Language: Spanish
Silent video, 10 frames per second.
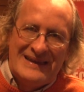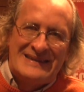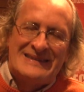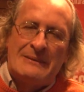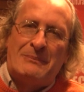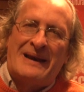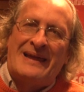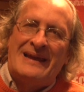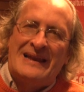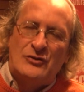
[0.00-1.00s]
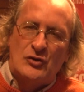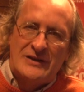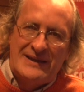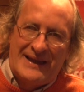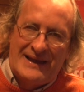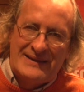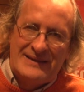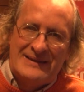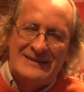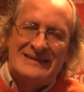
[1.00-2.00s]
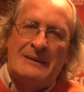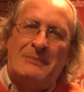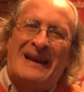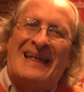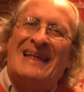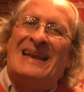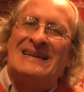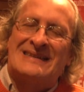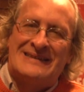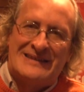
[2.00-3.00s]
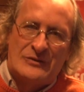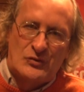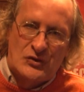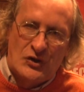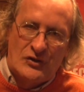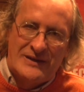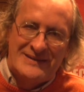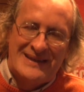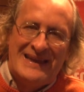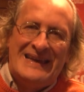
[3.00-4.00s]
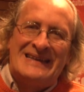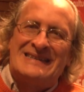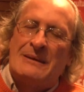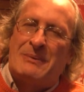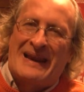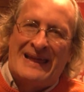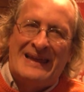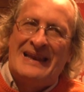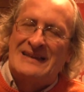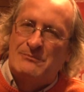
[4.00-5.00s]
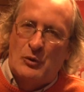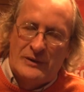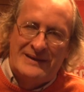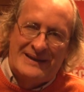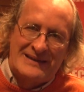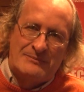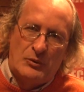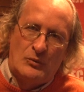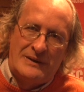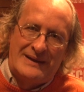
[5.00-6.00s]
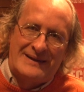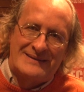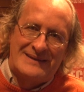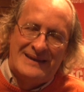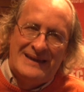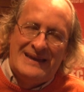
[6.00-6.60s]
separada de la sociedad, separada de las instituciones, separada de las políticas públicas.